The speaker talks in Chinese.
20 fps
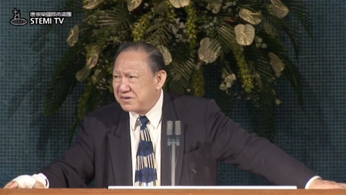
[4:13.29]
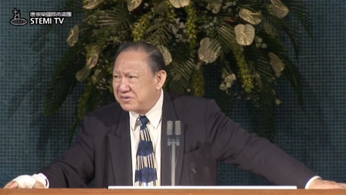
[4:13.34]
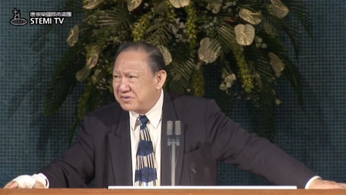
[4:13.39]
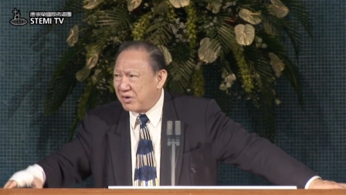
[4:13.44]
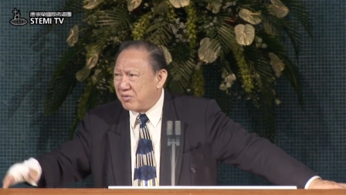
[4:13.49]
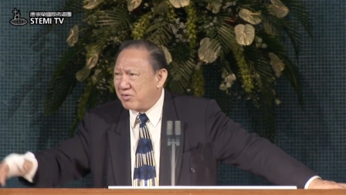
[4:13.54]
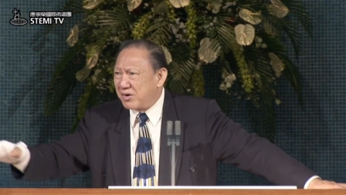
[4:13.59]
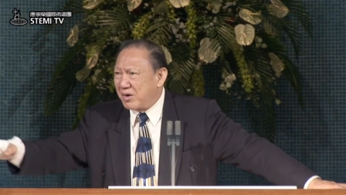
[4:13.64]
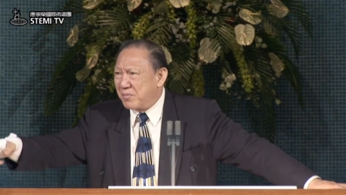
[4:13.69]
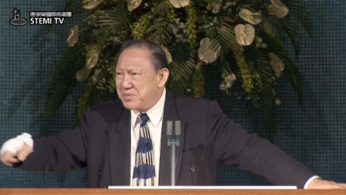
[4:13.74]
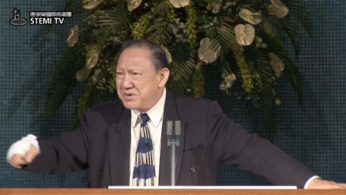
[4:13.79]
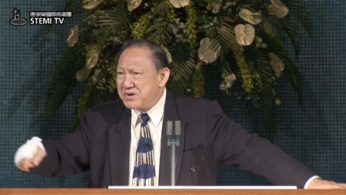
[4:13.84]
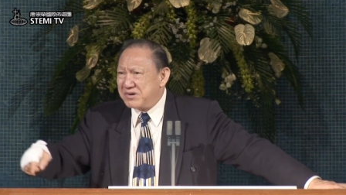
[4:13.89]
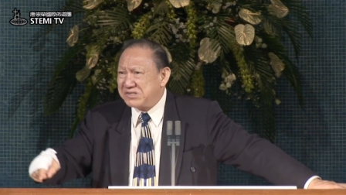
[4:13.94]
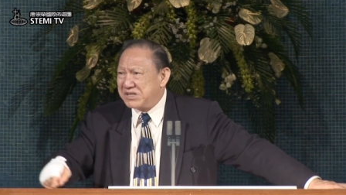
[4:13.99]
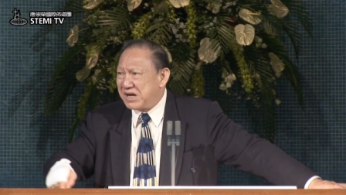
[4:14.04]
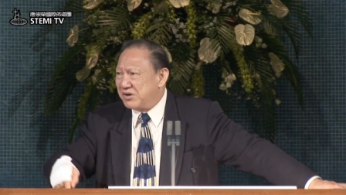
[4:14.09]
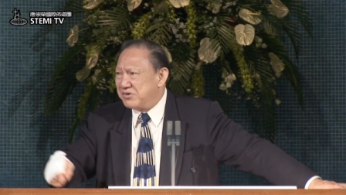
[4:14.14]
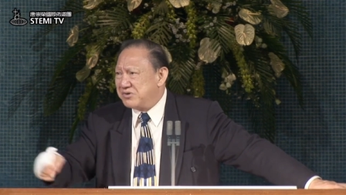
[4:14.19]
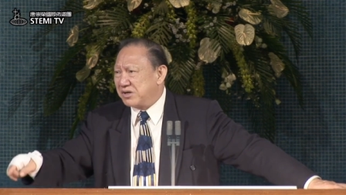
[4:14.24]
祷告不要
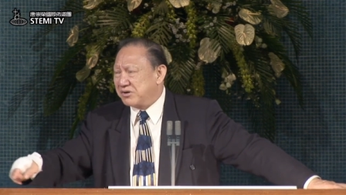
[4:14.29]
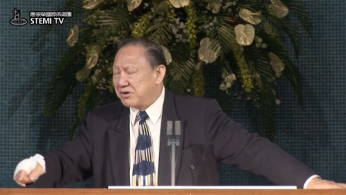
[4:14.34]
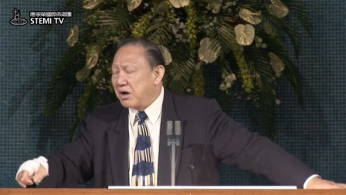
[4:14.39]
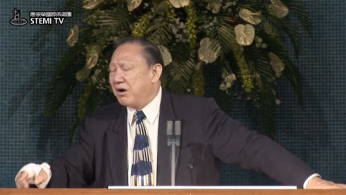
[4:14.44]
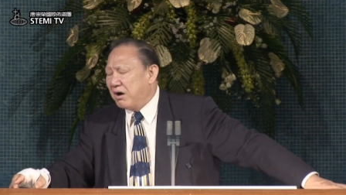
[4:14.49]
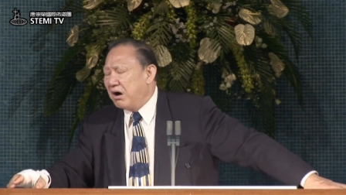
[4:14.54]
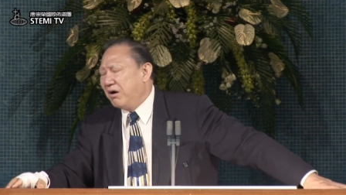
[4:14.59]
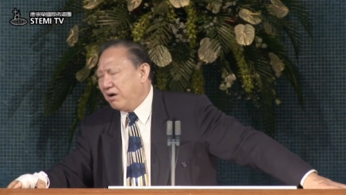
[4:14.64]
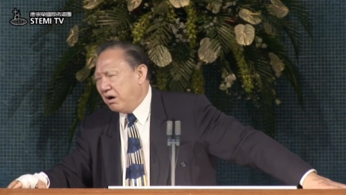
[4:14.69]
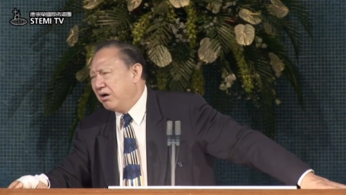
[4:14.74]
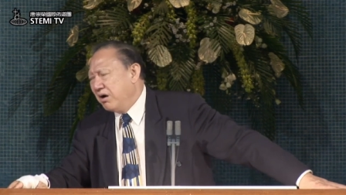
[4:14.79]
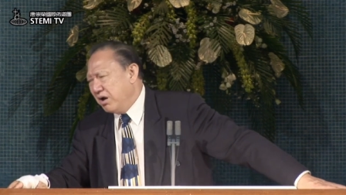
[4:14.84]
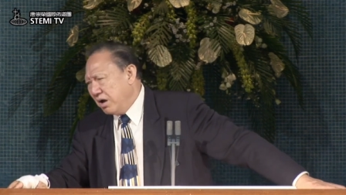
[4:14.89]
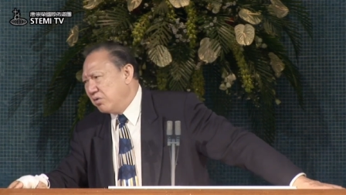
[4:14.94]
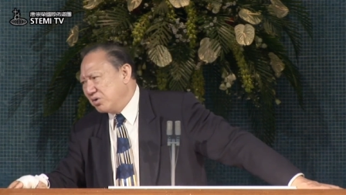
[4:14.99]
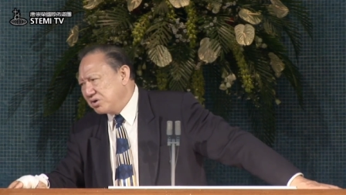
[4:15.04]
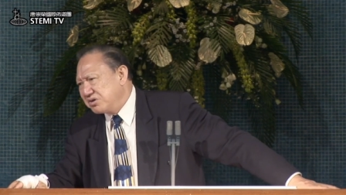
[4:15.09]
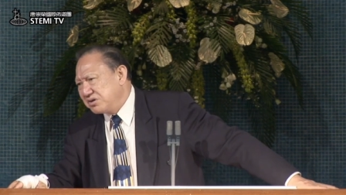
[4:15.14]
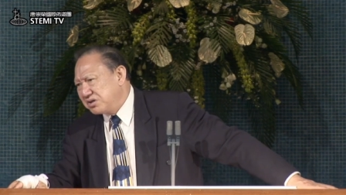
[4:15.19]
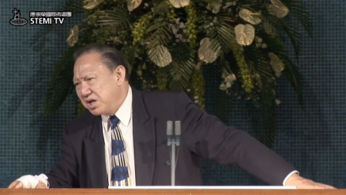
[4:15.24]
下雨，上帝，好，好，
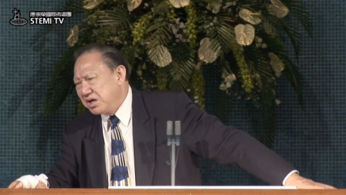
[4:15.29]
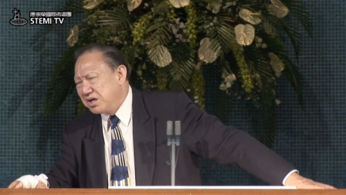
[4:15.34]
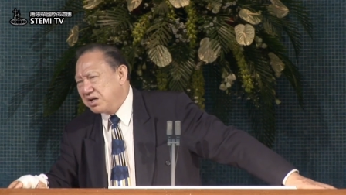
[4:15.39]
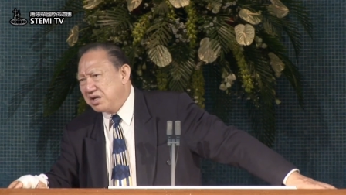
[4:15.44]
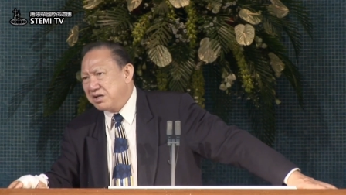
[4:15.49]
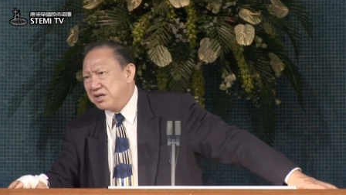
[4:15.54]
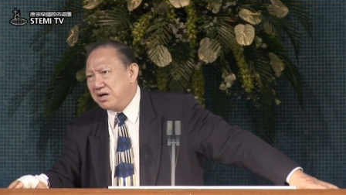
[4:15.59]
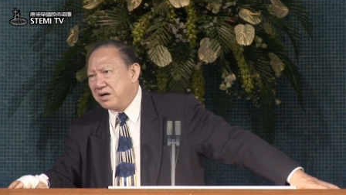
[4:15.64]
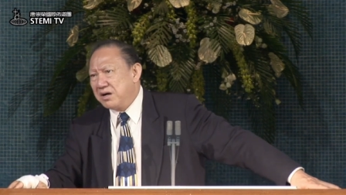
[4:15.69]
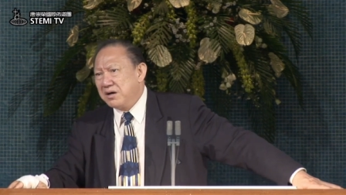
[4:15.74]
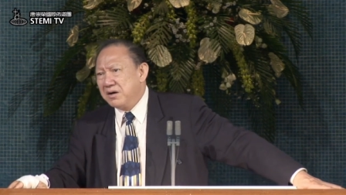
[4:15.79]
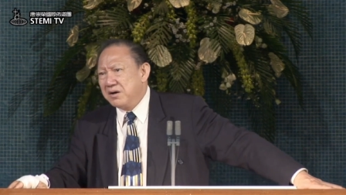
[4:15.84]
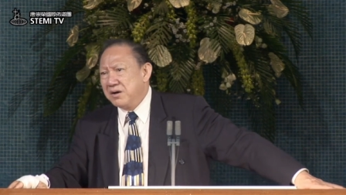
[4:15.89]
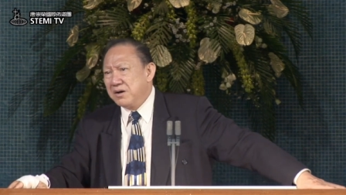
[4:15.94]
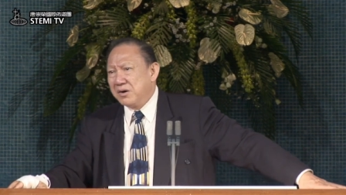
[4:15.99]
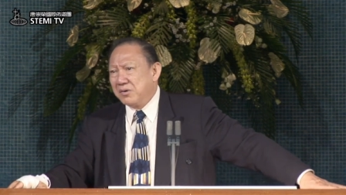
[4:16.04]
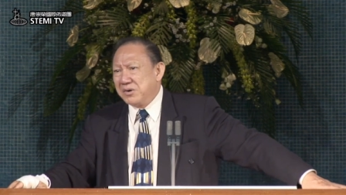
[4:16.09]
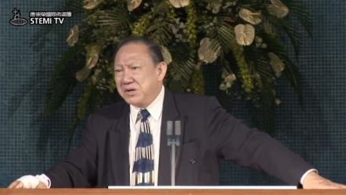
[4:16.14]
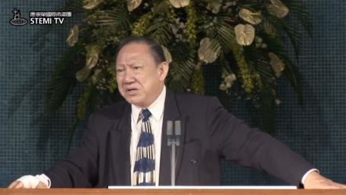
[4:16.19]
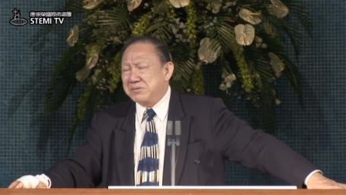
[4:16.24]
我就听你的。
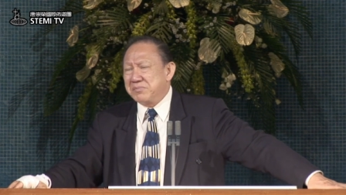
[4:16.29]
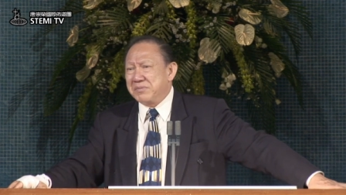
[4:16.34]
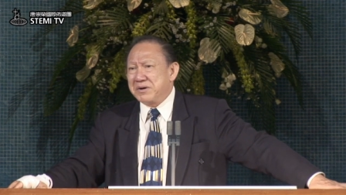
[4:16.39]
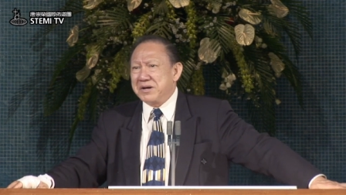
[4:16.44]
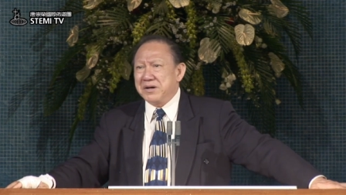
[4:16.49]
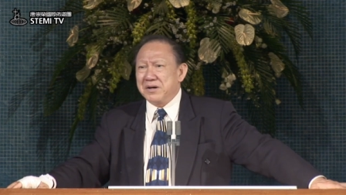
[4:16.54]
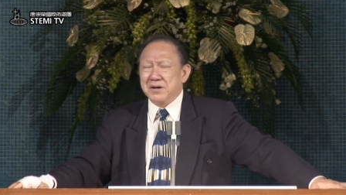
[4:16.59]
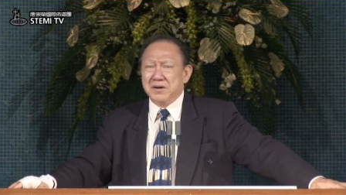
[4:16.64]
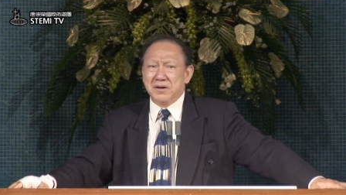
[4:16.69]
为什么呢？